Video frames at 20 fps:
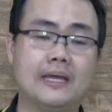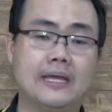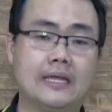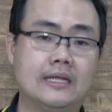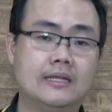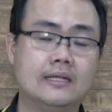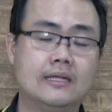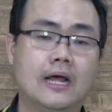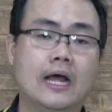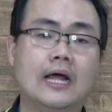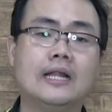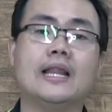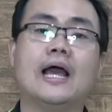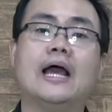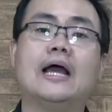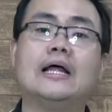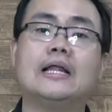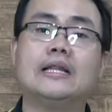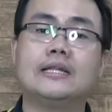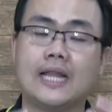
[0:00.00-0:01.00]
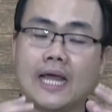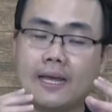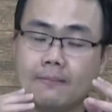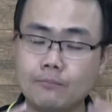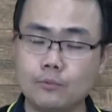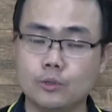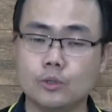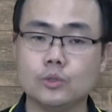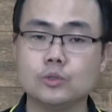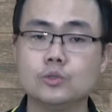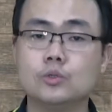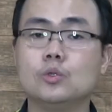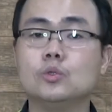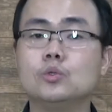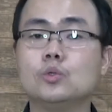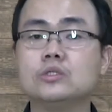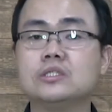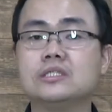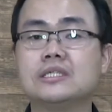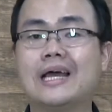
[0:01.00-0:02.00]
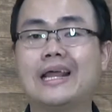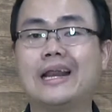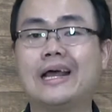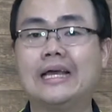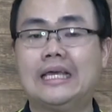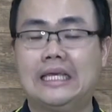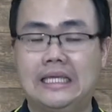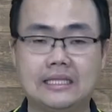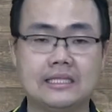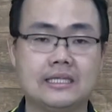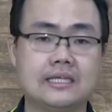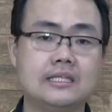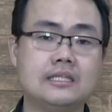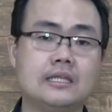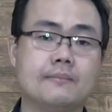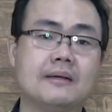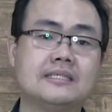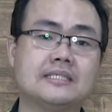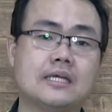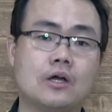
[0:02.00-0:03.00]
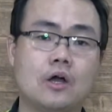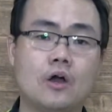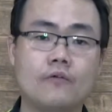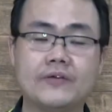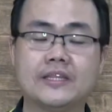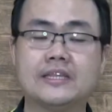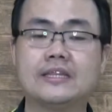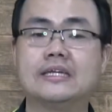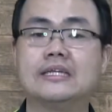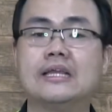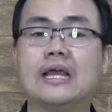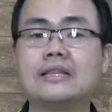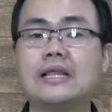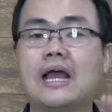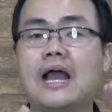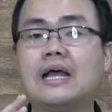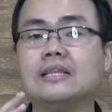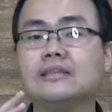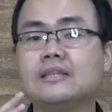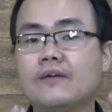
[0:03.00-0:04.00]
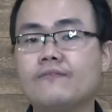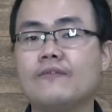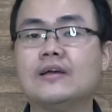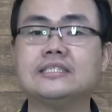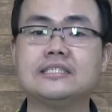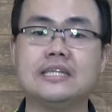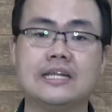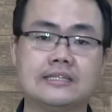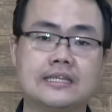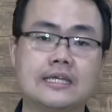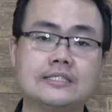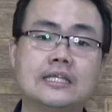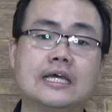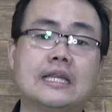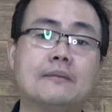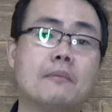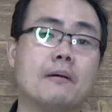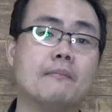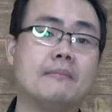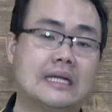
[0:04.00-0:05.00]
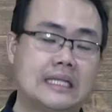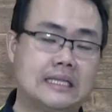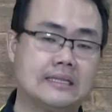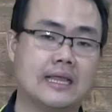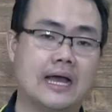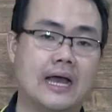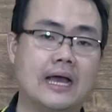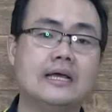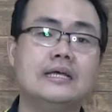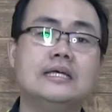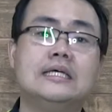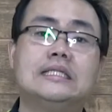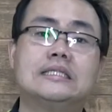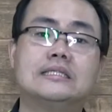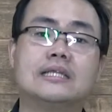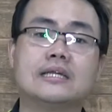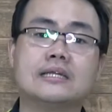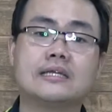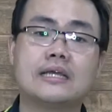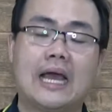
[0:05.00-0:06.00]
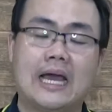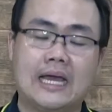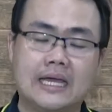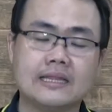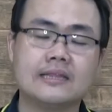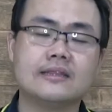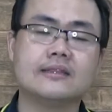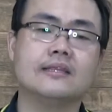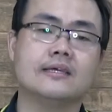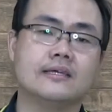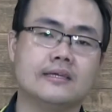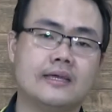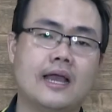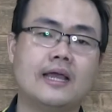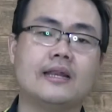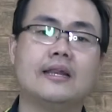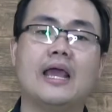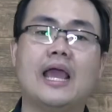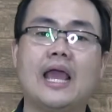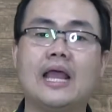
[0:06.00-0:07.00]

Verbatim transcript: E nah, namun untuk sekarang ini di masa COVID ternyata ada fasilitas dari pemerintah terkait dengan